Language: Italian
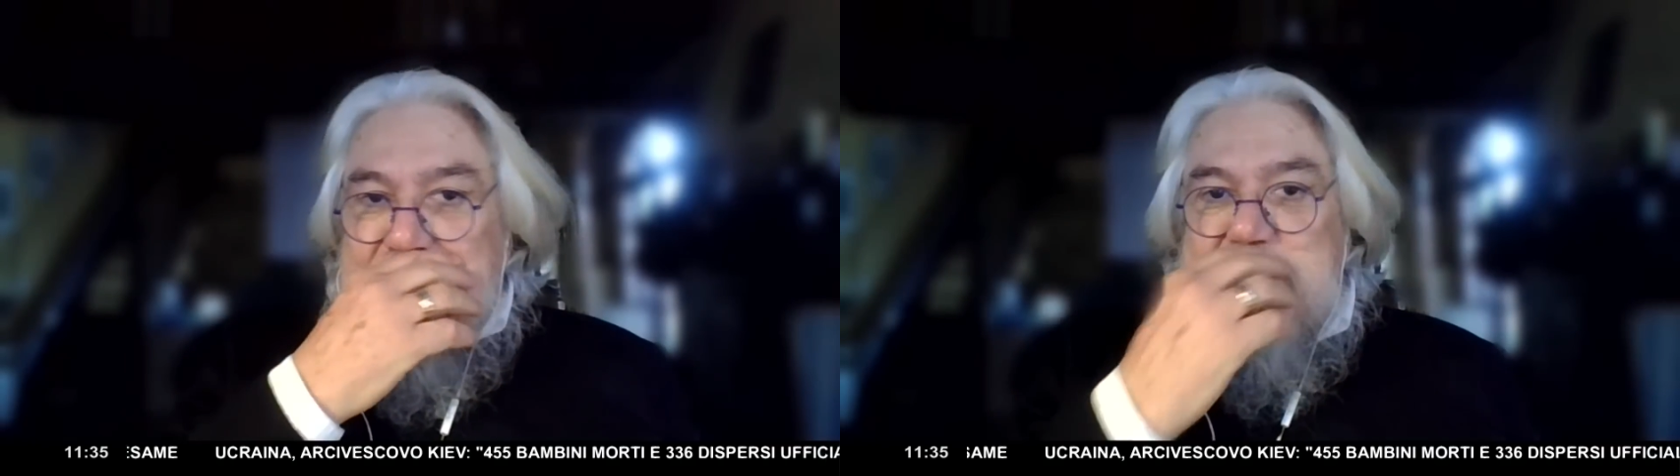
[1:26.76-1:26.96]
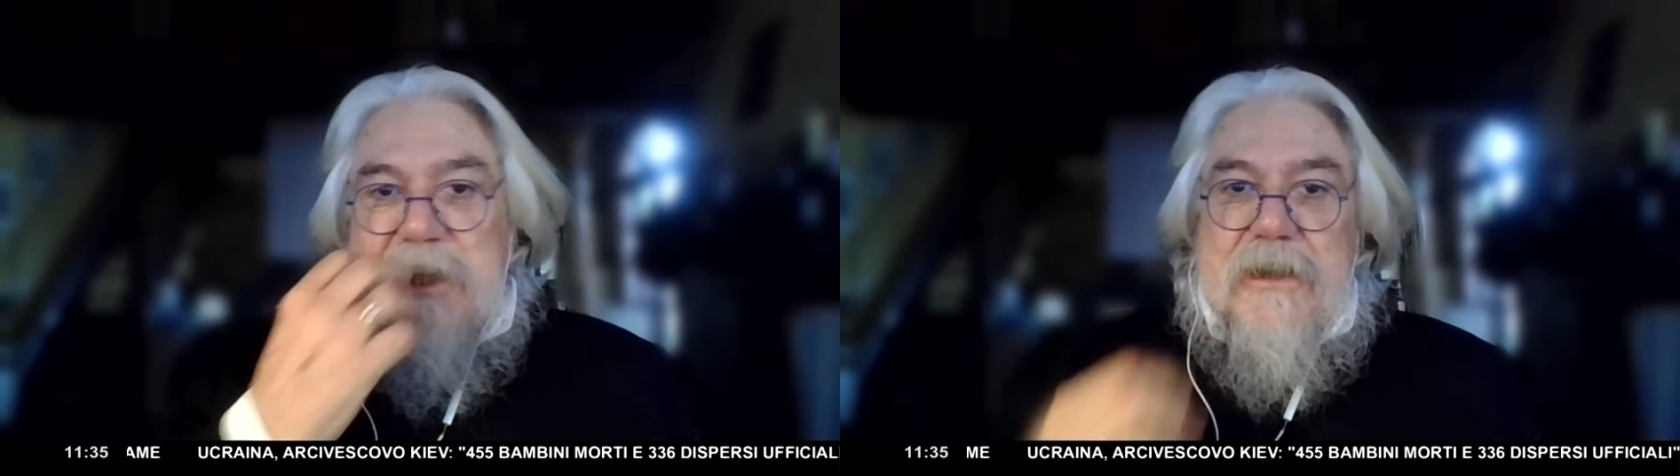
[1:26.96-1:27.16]

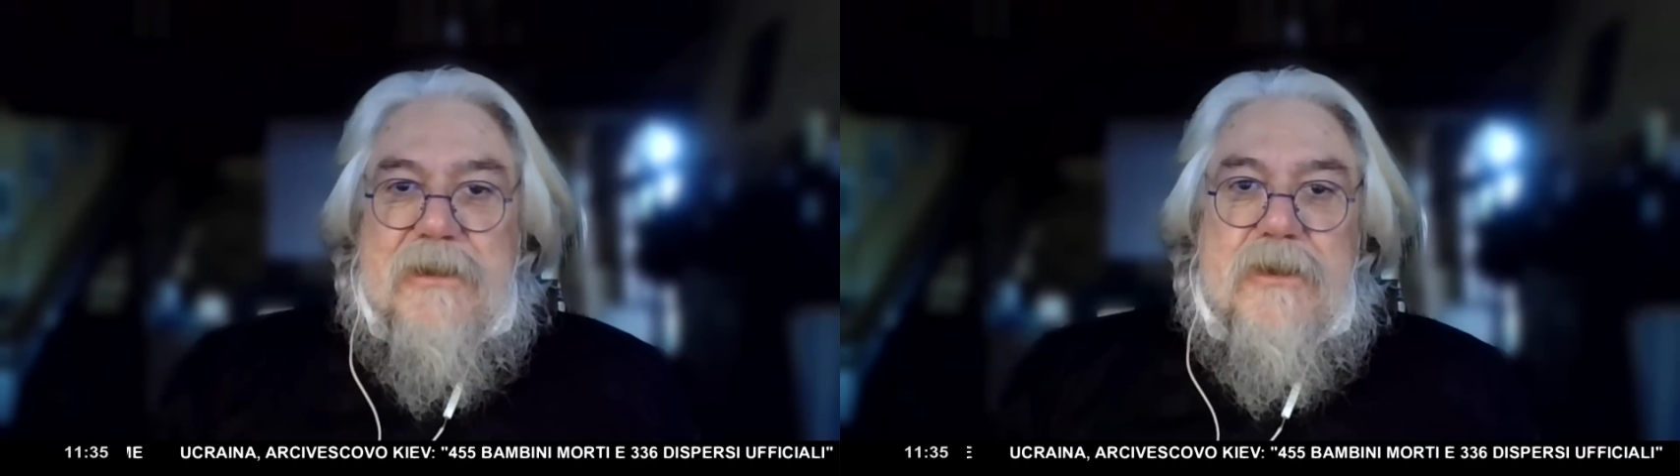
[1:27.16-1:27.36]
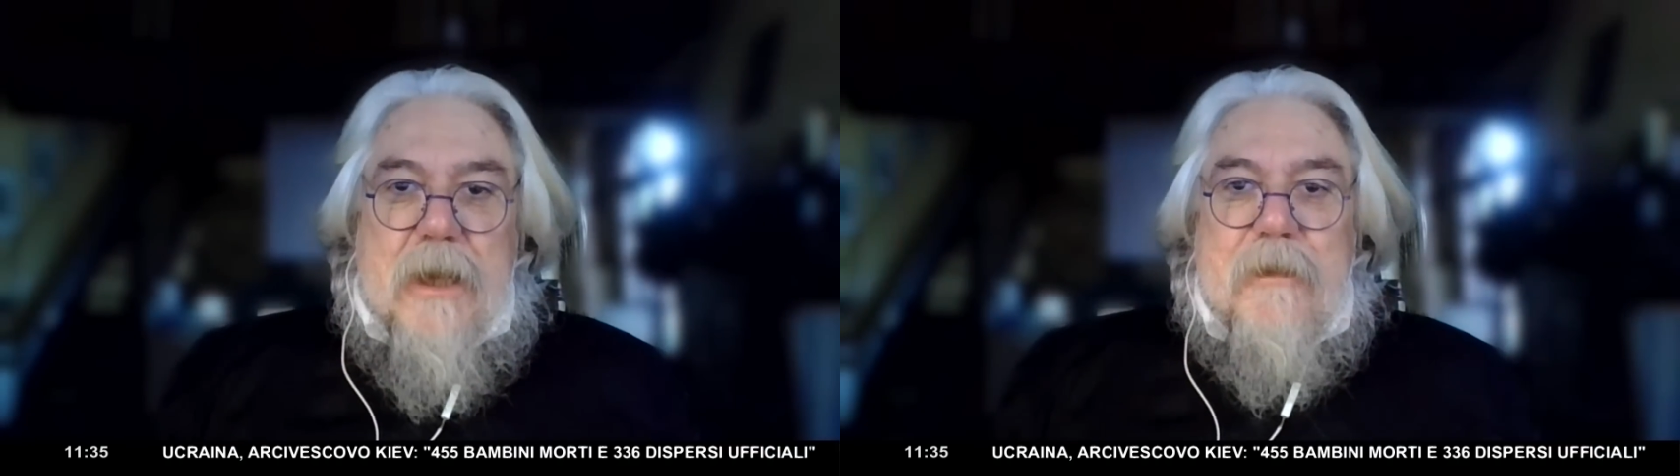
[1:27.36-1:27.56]

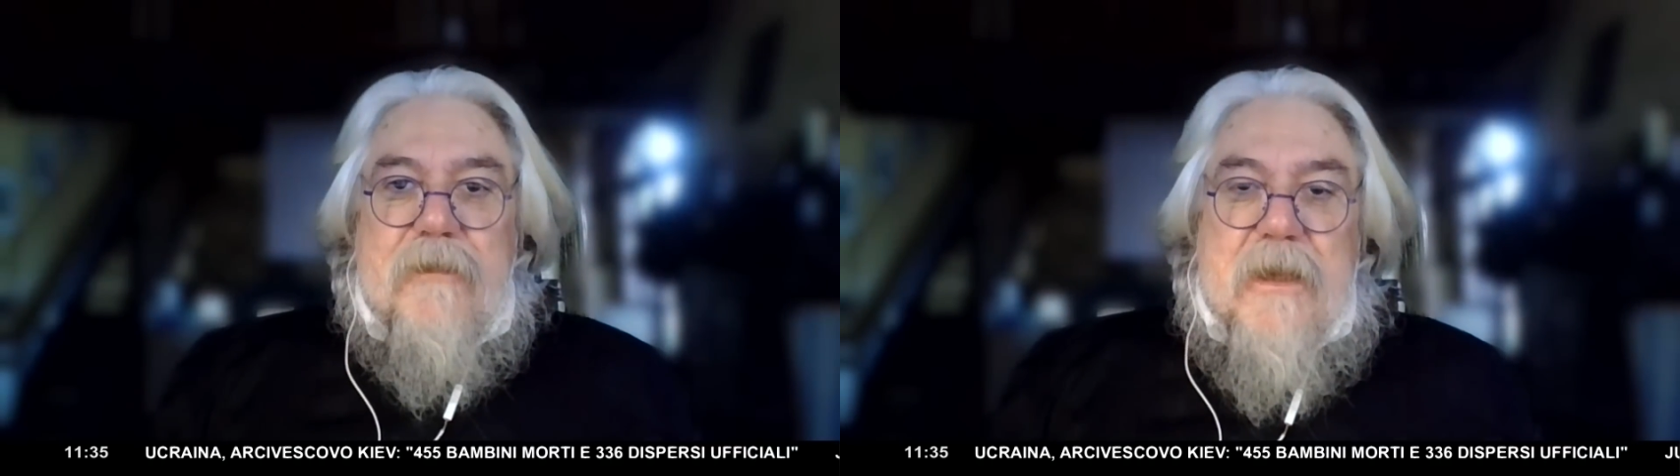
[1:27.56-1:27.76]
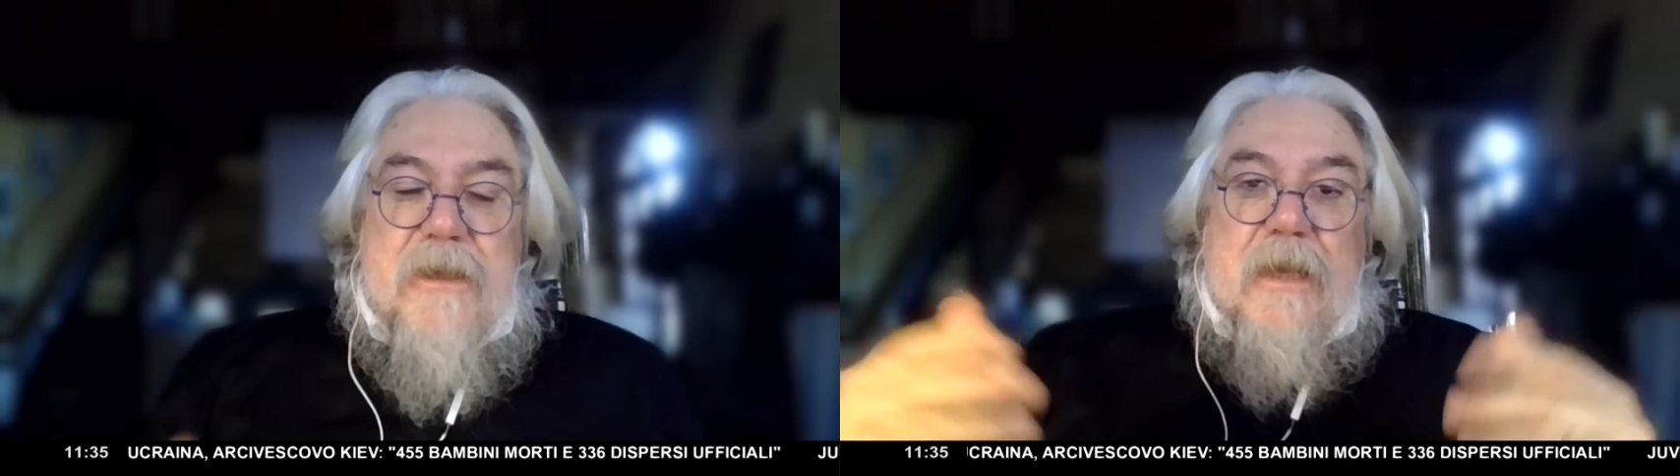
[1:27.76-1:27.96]
francese, Jacques
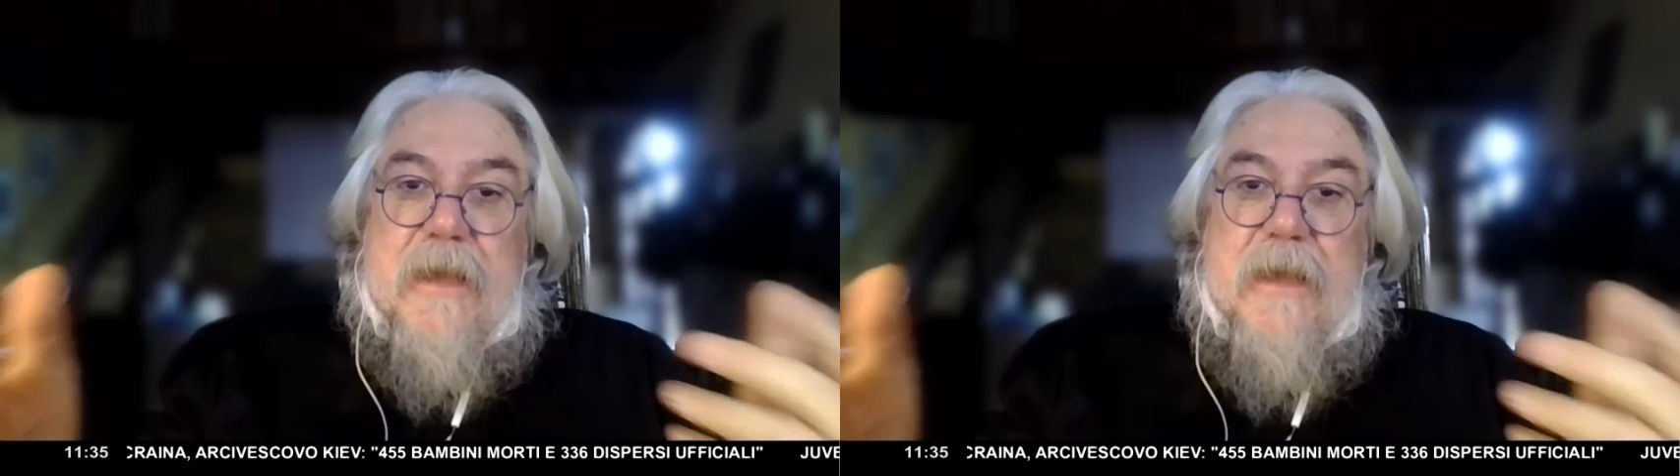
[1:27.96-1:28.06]
Benveniste,